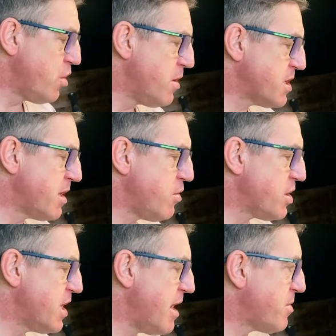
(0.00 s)
Но мы с
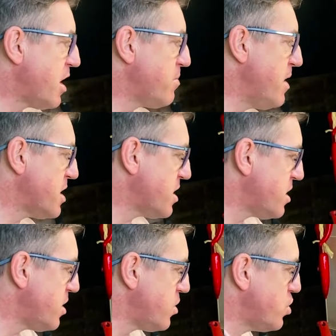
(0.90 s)
тобой знаем, как
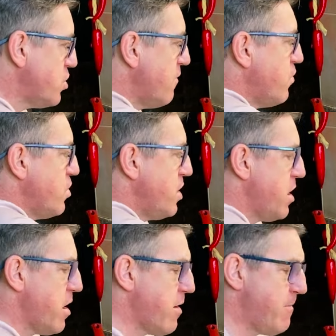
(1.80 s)
мясо сделать еще
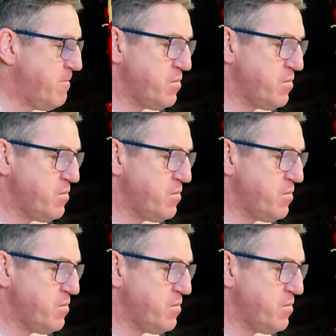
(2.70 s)
вкуснее.